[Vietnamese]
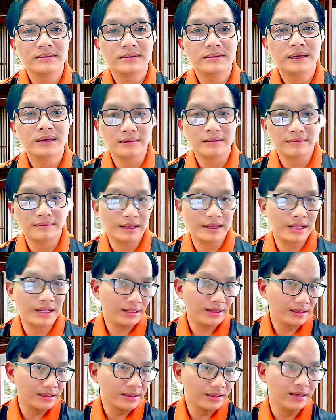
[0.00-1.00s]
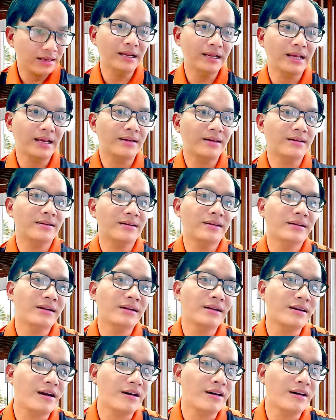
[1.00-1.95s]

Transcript: à, bây giờ là chứng cứ nào nó rất là rõ